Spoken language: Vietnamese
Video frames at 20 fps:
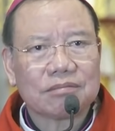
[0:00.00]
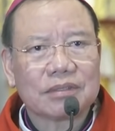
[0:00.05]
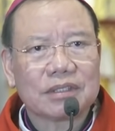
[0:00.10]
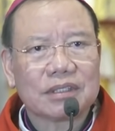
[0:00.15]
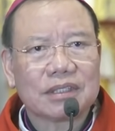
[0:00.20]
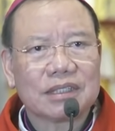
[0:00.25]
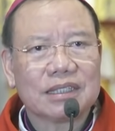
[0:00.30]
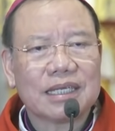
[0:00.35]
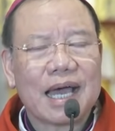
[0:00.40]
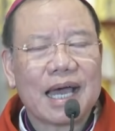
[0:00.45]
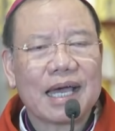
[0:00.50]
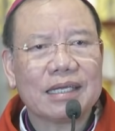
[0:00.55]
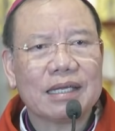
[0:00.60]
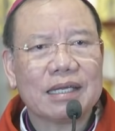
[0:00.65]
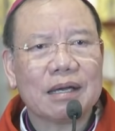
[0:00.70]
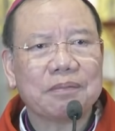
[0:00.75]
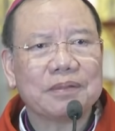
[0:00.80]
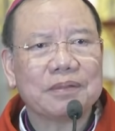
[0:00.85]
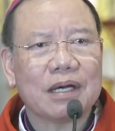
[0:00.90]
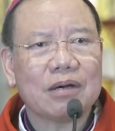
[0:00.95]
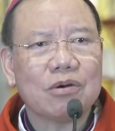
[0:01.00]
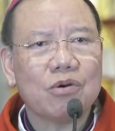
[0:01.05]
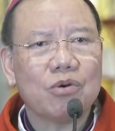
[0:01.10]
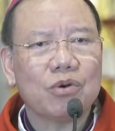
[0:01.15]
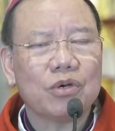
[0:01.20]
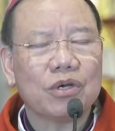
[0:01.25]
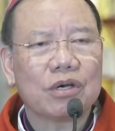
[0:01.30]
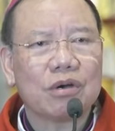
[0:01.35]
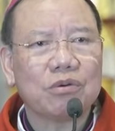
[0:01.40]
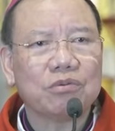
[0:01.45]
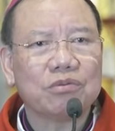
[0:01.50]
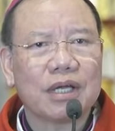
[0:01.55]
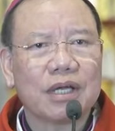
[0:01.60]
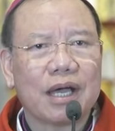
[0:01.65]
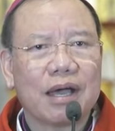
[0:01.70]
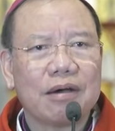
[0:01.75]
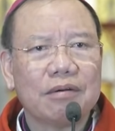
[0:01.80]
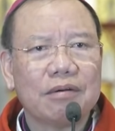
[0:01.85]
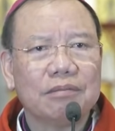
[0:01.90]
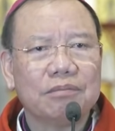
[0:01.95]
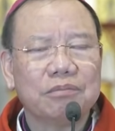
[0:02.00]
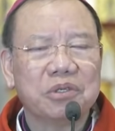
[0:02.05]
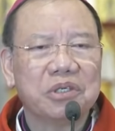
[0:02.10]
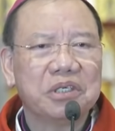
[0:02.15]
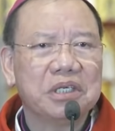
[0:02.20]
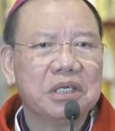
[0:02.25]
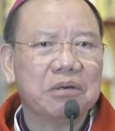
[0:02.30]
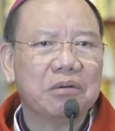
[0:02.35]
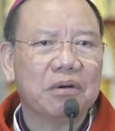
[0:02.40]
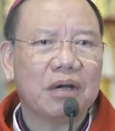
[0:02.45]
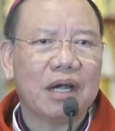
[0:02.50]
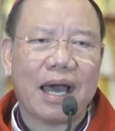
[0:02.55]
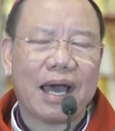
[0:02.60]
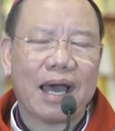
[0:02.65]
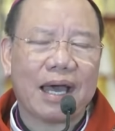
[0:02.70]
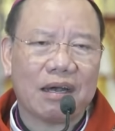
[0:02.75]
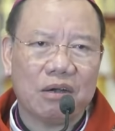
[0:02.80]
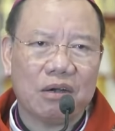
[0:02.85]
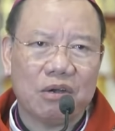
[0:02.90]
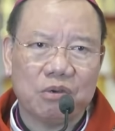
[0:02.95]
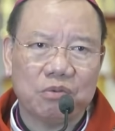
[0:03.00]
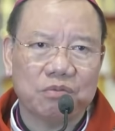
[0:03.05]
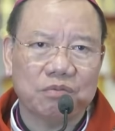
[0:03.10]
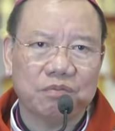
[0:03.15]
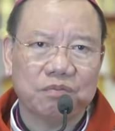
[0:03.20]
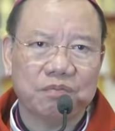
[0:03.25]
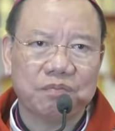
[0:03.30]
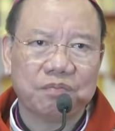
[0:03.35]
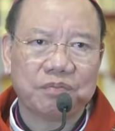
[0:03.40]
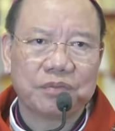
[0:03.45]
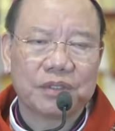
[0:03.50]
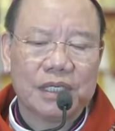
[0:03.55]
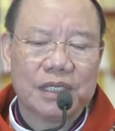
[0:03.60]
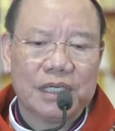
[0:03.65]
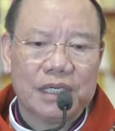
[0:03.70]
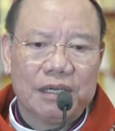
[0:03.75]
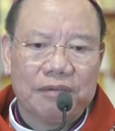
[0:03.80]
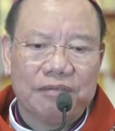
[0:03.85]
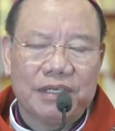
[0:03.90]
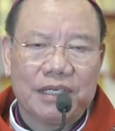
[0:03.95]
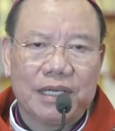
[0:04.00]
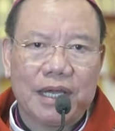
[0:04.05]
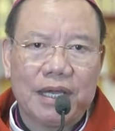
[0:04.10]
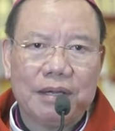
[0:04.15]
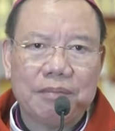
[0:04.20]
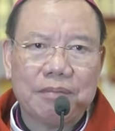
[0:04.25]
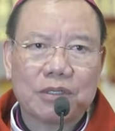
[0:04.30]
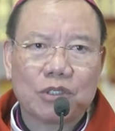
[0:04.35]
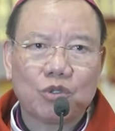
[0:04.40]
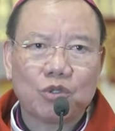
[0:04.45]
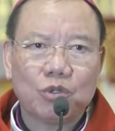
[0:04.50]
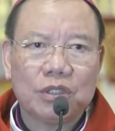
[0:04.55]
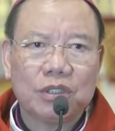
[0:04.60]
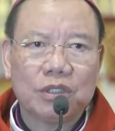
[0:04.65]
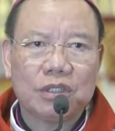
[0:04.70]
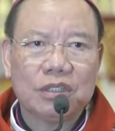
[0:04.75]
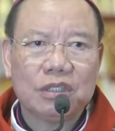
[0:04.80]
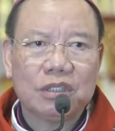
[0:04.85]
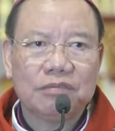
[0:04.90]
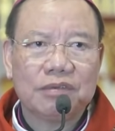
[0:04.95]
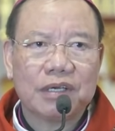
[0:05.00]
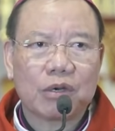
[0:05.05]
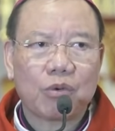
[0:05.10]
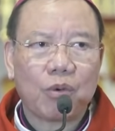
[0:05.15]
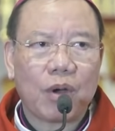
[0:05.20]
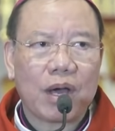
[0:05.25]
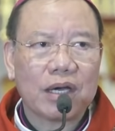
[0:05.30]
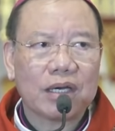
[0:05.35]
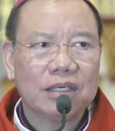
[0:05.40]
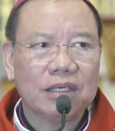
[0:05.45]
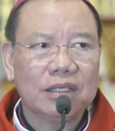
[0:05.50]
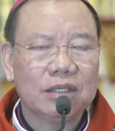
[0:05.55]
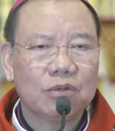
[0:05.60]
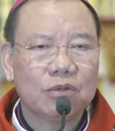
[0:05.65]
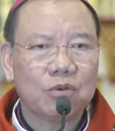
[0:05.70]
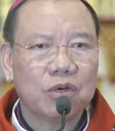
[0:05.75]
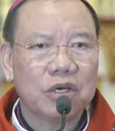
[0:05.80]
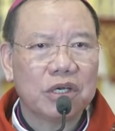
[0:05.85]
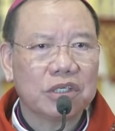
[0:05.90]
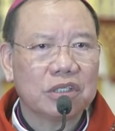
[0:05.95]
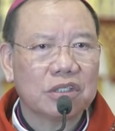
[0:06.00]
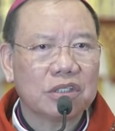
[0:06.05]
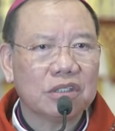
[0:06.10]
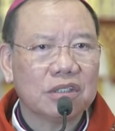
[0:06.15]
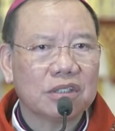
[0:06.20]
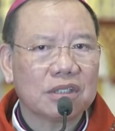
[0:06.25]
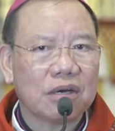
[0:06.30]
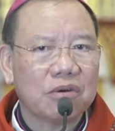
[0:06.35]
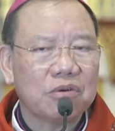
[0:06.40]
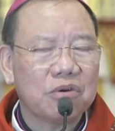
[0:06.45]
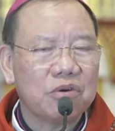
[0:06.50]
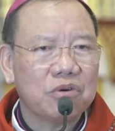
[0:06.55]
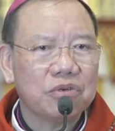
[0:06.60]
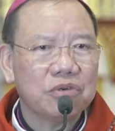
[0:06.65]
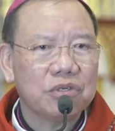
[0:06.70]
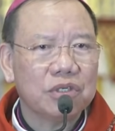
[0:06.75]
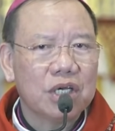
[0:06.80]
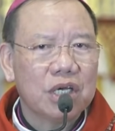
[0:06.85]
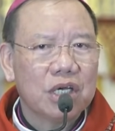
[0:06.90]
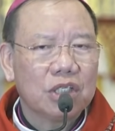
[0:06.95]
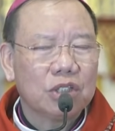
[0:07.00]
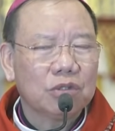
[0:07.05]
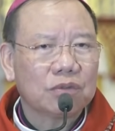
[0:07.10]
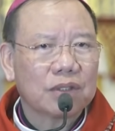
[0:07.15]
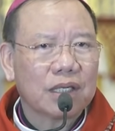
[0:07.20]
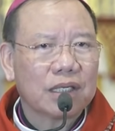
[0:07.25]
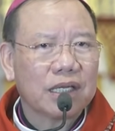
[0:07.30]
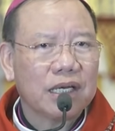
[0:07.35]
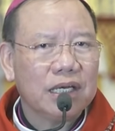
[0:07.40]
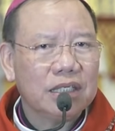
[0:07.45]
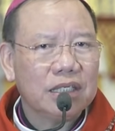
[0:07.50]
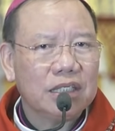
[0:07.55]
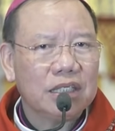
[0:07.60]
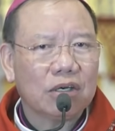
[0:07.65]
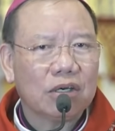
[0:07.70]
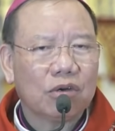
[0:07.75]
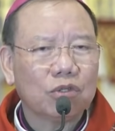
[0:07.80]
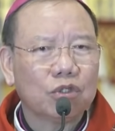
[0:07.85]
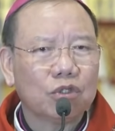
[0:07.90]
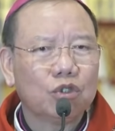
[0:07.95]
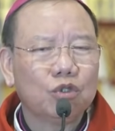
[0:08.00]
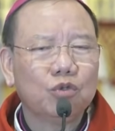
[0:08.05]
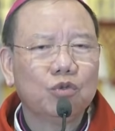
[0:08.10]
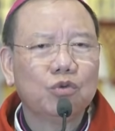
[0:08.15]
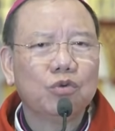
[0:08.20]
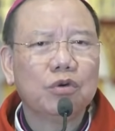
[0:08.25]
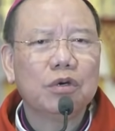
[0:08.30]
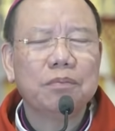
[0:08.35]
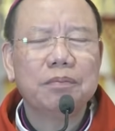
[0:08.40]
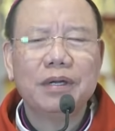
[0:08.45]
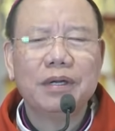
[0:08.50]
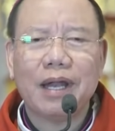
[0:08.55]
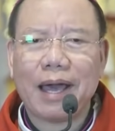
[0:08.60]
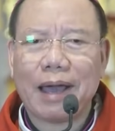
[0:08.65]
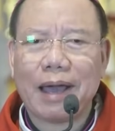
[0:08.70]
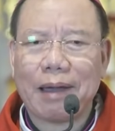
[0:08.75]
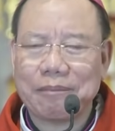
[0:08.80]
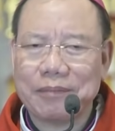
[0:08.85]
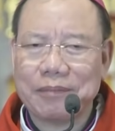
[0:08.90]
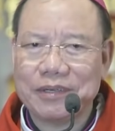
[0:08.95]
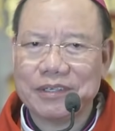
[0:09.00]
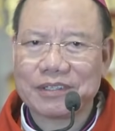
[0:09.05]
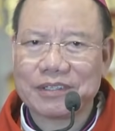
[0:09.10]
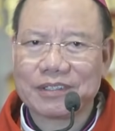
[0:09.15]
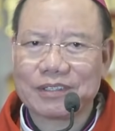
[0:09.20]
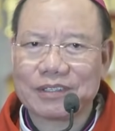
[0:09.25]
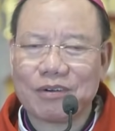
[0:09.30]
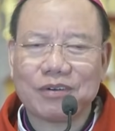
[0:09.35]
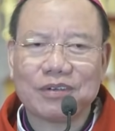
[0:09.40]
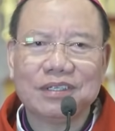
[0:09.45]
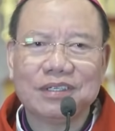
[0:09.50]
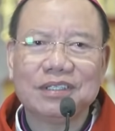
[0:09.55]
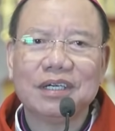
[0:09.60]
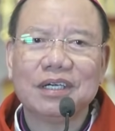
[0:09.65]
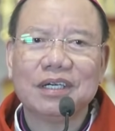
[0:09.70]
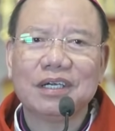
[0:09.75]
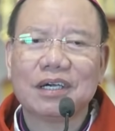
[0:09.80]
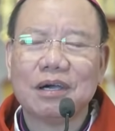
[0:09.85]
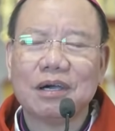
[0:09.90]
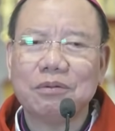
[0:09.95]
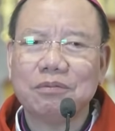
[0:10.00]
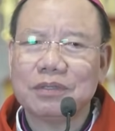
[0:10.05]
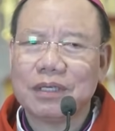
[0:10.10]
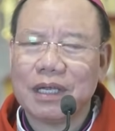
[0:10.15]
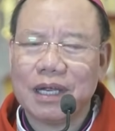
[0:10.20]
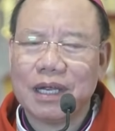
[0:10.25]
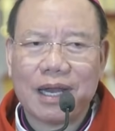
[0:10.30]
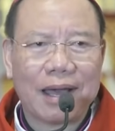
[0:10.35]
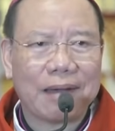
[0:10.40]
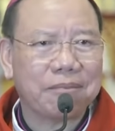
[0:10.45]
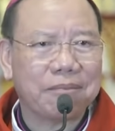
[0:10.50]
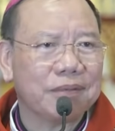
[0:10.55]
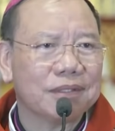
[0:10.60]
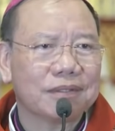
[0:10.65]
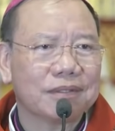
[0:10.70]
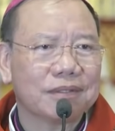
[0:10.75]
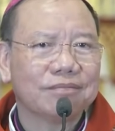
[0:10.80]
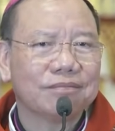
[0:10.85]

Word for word: gia nhập giáo hội công giáo, một điều lạ lùng vì thế mà suy tư về quá khứ của lịch sử giáo hội, chúng ta thấy chỉ có Chúa mới làm được, con người không thể làm được.